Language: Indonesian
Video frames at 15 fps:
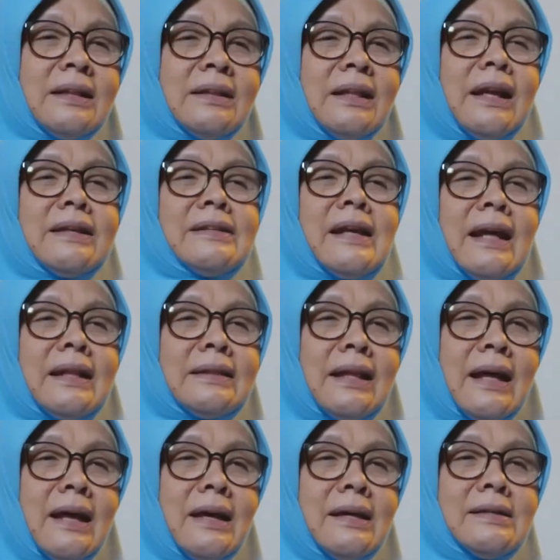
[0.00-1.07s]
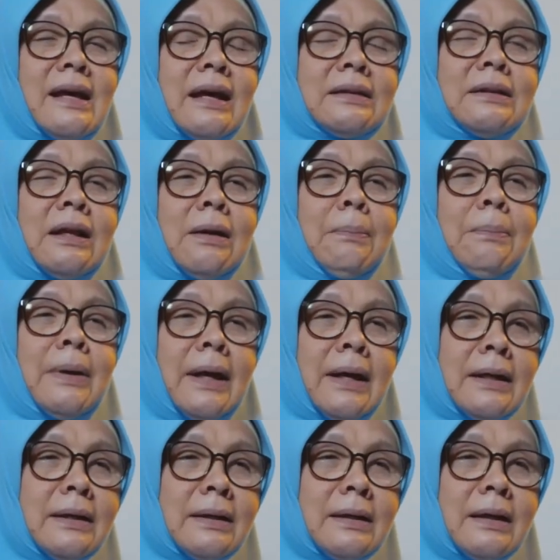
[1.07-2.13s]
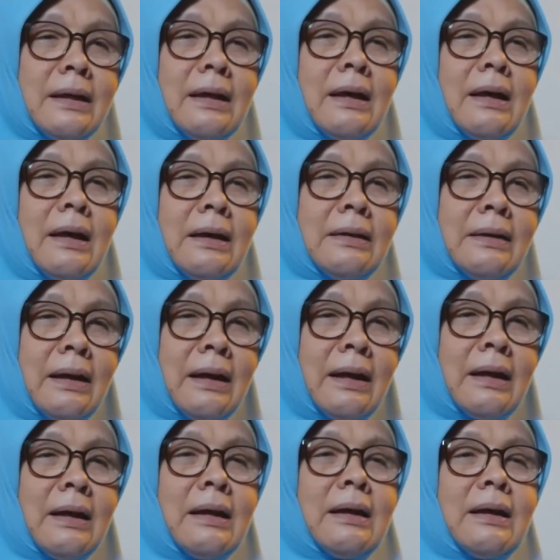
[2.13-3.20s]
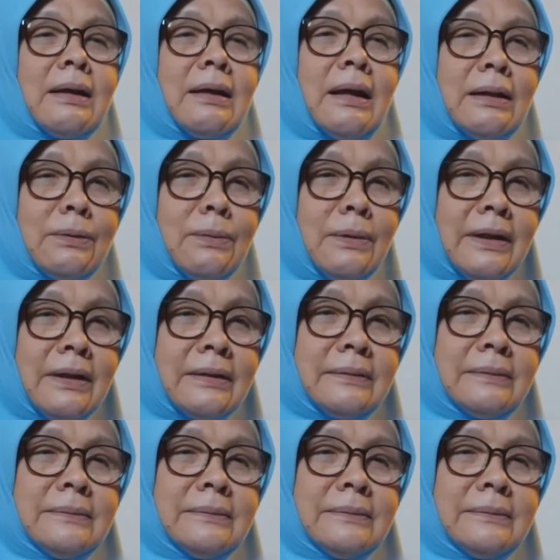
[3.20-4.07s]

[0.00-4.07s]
ternyata yang terbaik adalah Katolik.